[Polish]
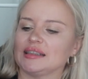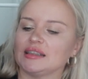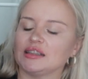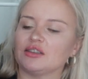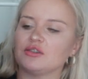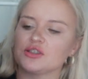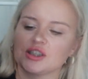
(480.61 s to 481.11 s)
takie
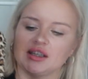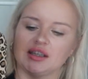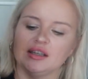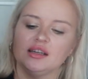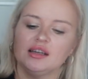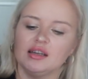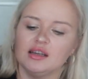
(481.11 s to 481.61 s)

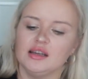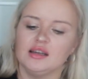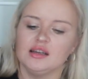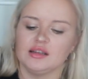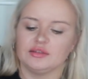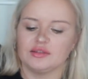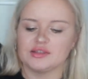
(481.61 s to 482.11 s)
troczki
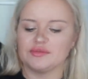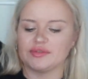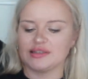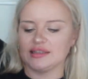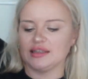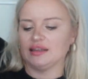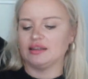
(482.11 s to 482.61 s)
do
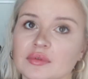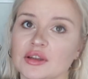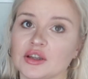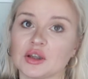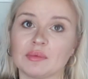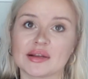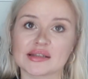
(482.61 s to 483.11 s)
związania,
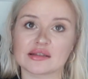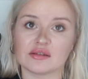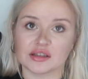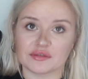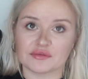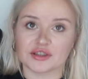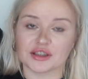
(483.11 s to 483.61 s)
natomiast
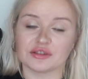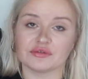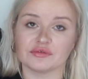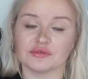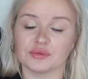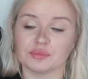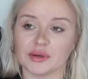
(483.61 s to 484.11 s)
one w
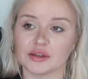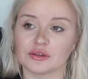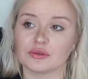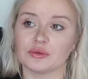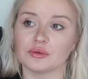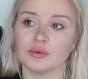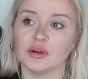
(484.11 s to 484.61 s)
żadnym
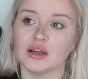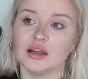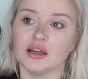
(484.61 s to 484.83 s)
wypadku